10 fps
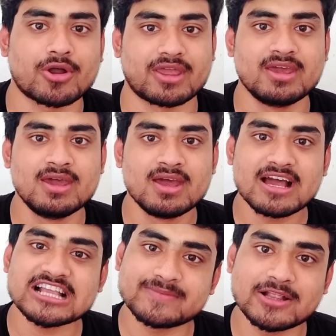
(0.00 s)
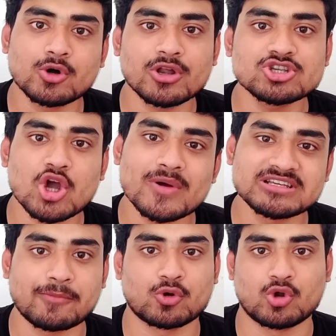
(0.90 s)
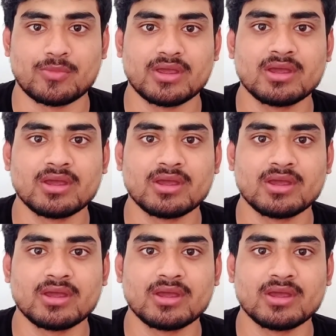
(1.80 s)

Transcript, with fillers: সবাই করে কাজ ভালো করে সবাই সাপোর্ট